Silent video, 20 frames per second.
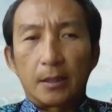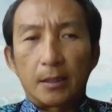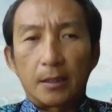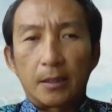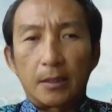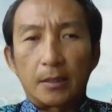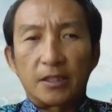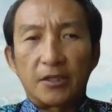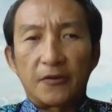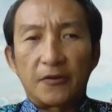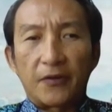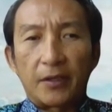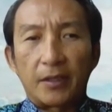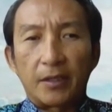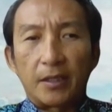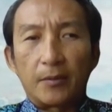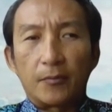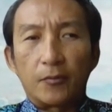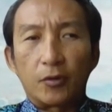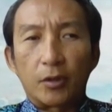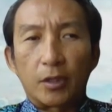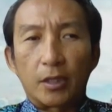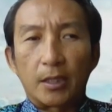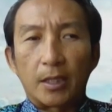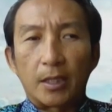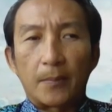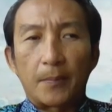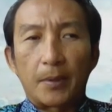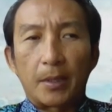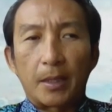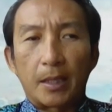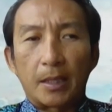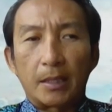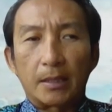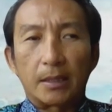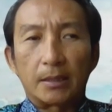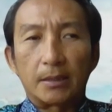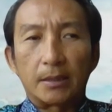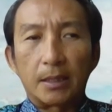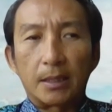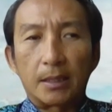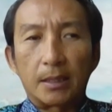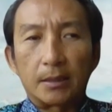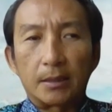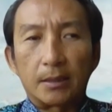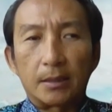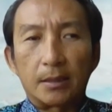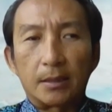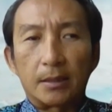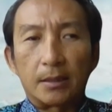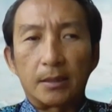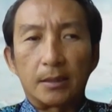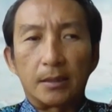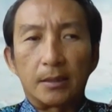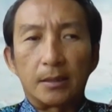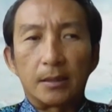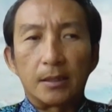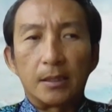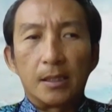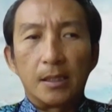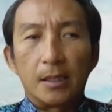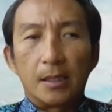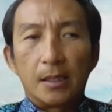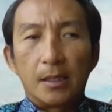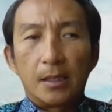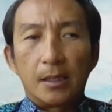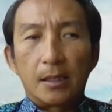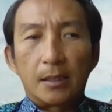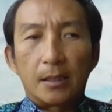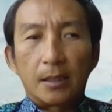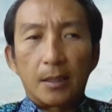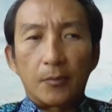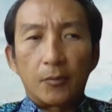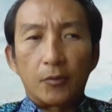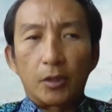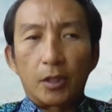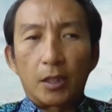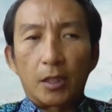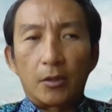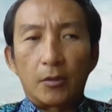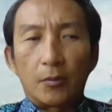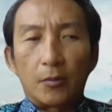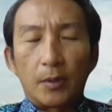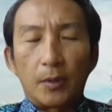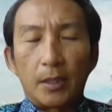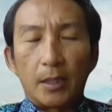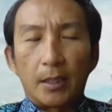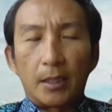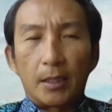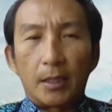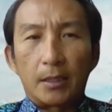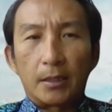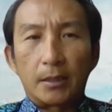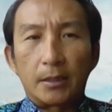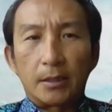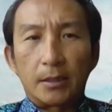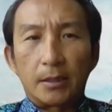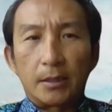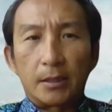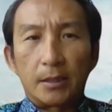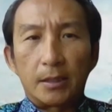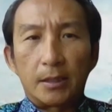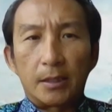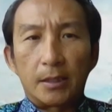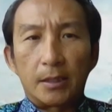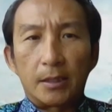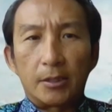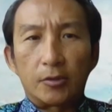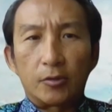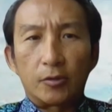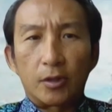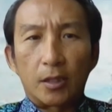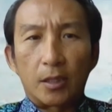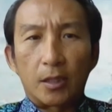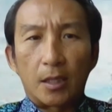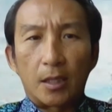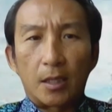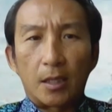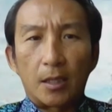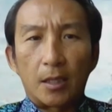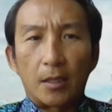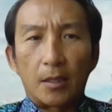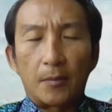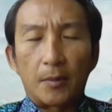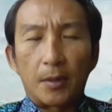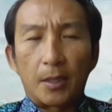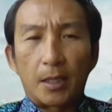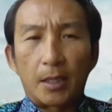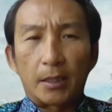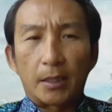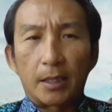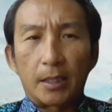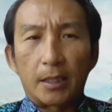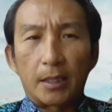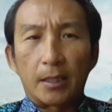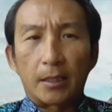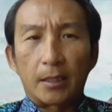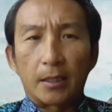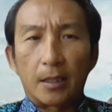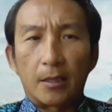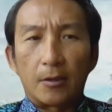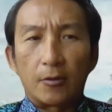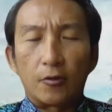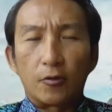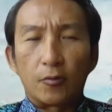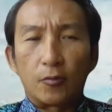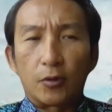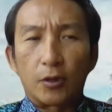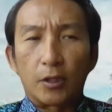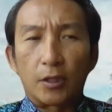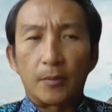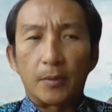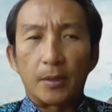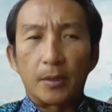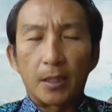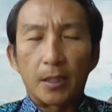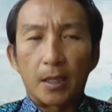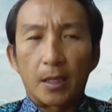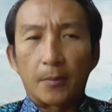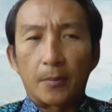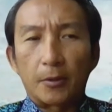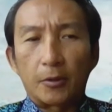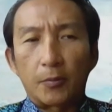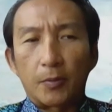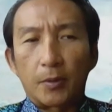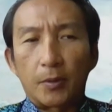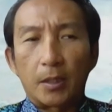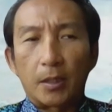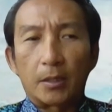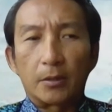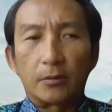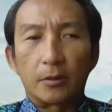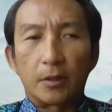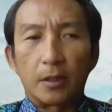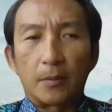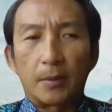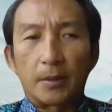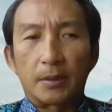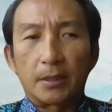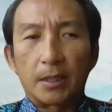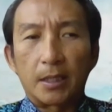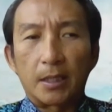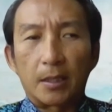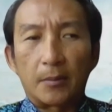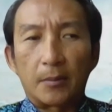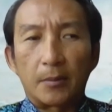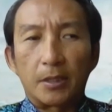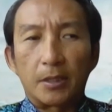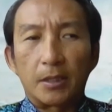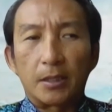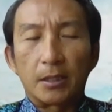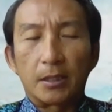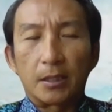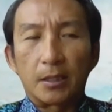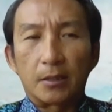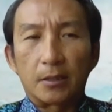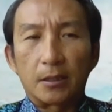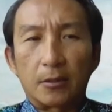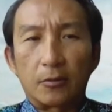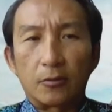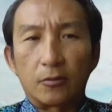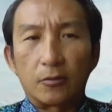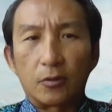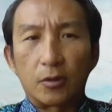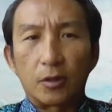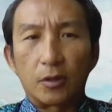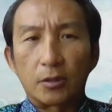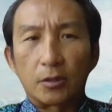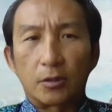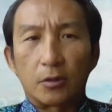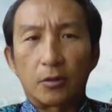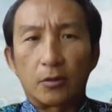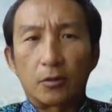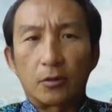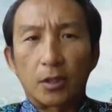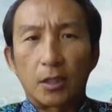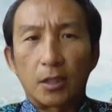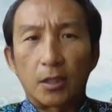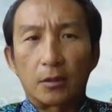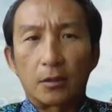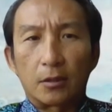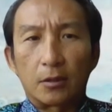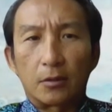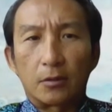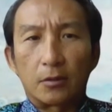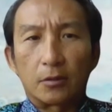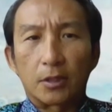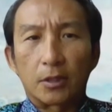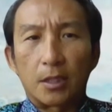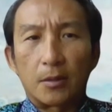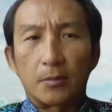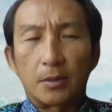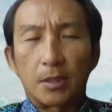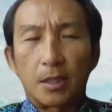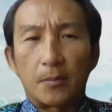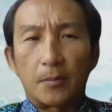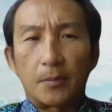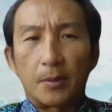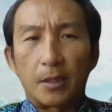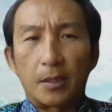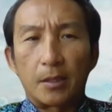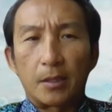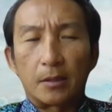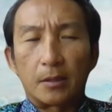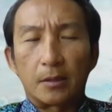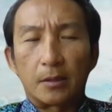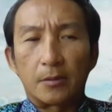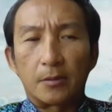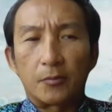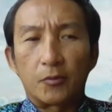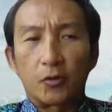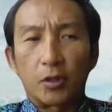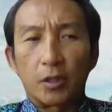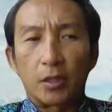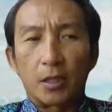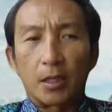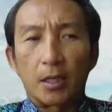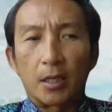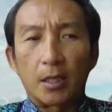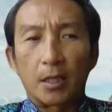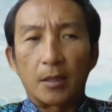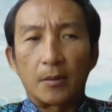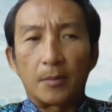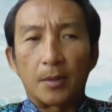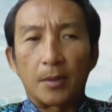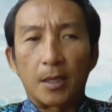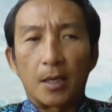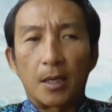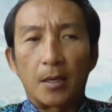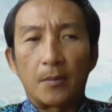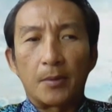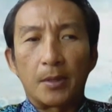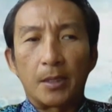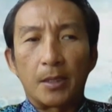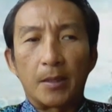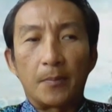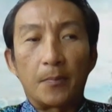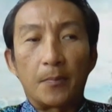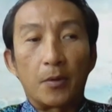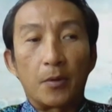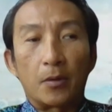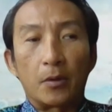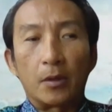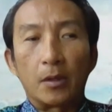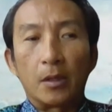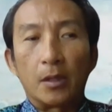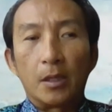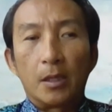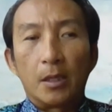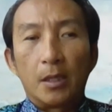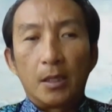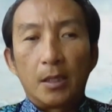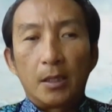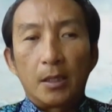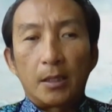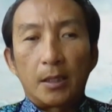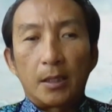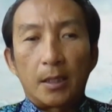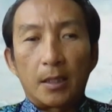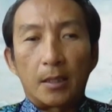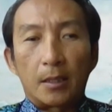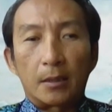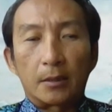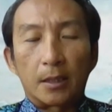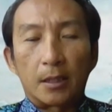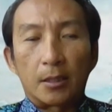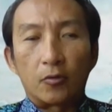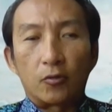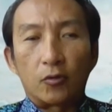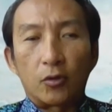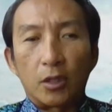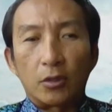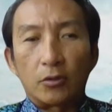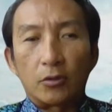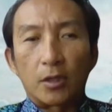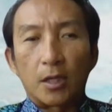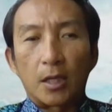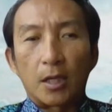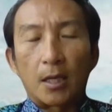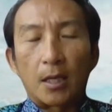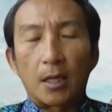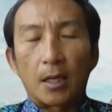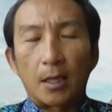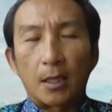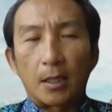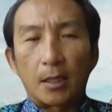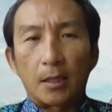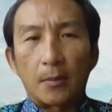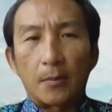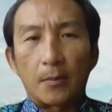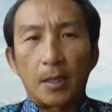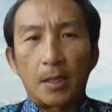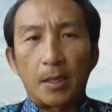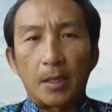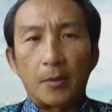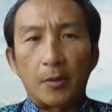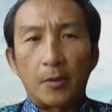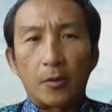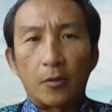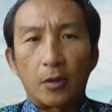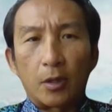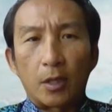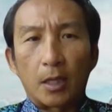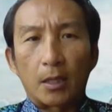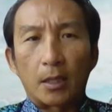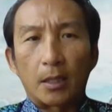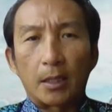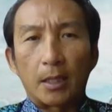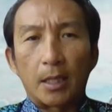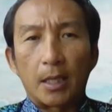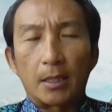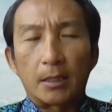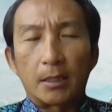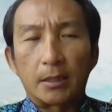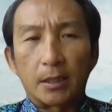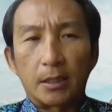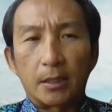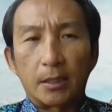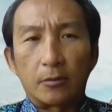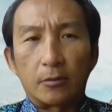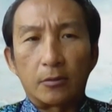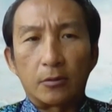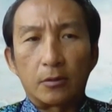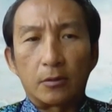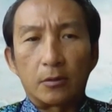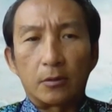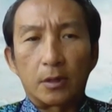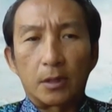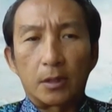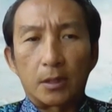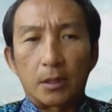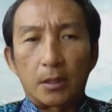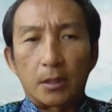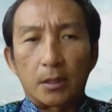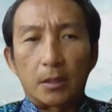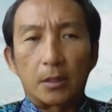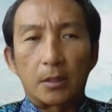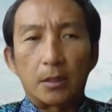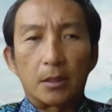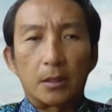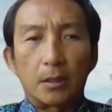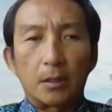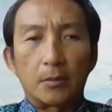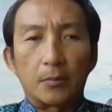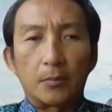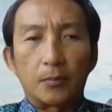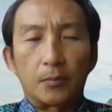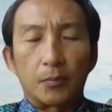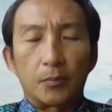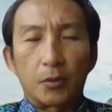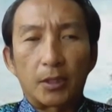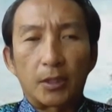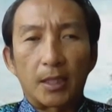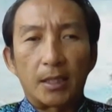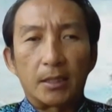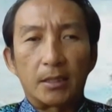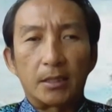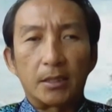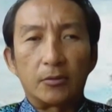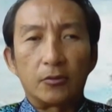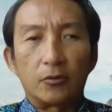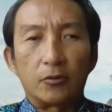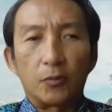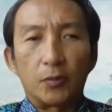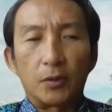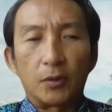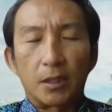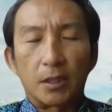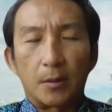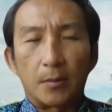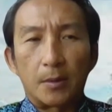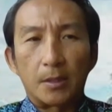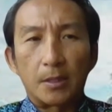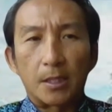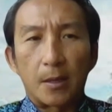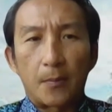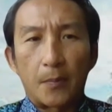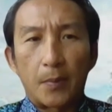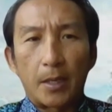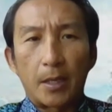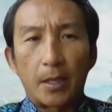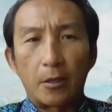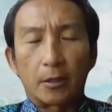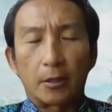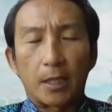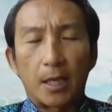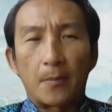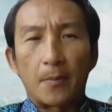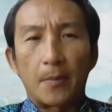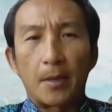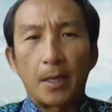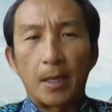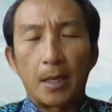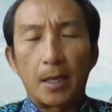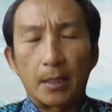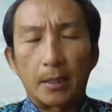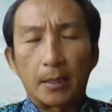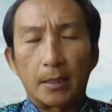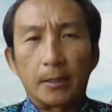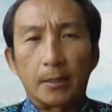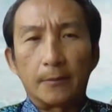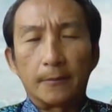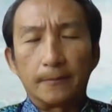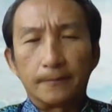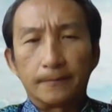uh, sifatnya mungkin temporary saja. Di, namun kalau melihat dari sisi ini sudah mendekati akhir tahun, mungkin minyak batubara juga pasti akan menjadi satu eh, sorotan atau saham-saham yang kemungkinan akan mengalami rebound yang tentunya juga akan kembali mendongkrak IHSG untuk uh, potensi untuk bisa mencapai all time high lagi.